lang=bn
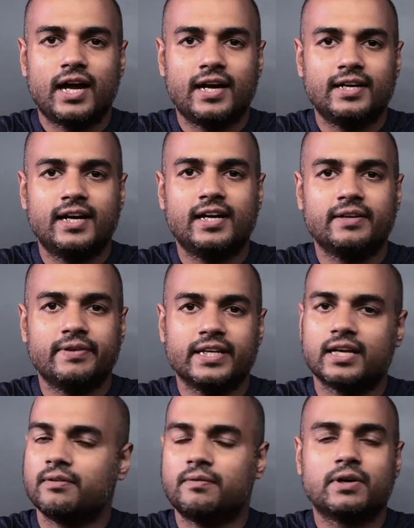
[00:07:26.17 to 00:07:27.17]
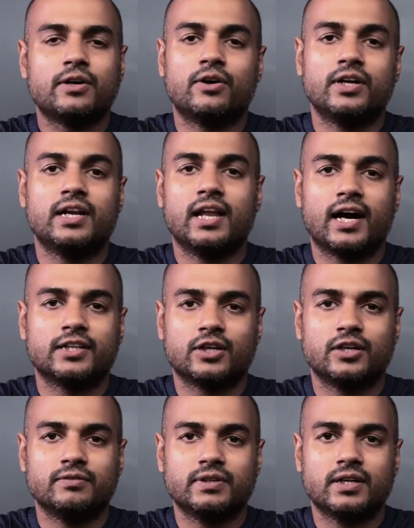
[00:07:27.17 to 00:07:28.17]
হ্যান্ডেলটাই বেরিয়ে যাবে আমাকে রনিং
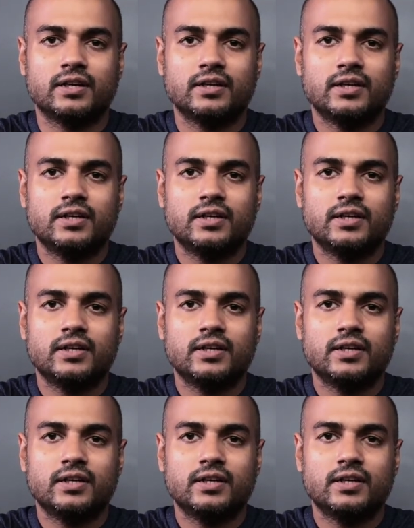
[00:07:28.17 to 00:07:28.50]
লাগাতে হবে না